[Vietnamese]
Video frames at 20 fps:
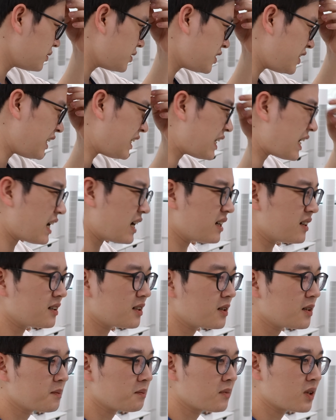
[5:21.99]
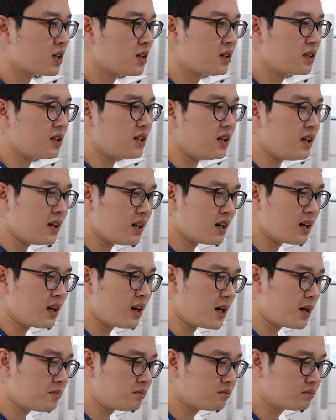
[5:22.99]
Chip à? Thì
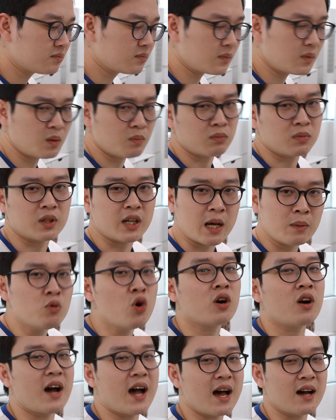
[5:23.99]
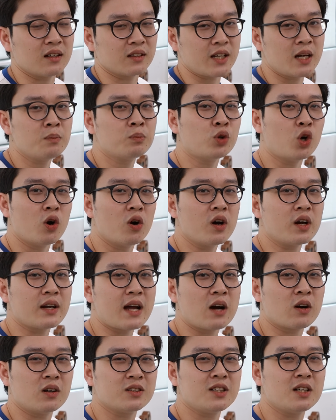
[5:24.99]
uh, đến mua cửa hàng ThinkPro ấy
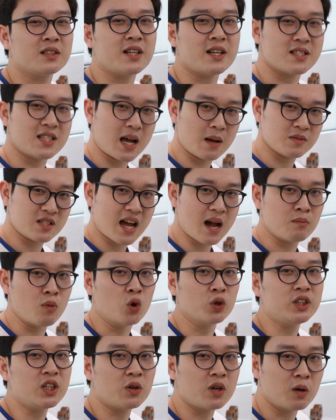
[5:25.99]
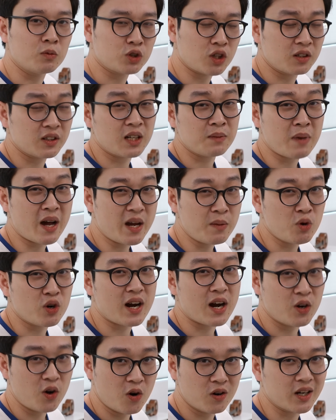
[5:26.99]
đang có chương trình giảm giá bốn triệu đồng cho con ThinkPad ích một
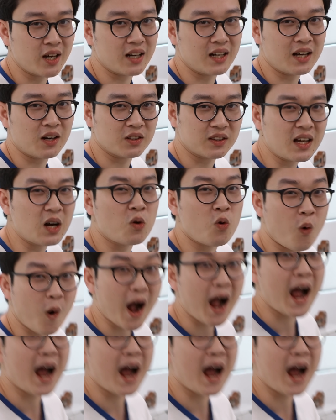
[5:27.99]
Nano này, lại còn tặng quà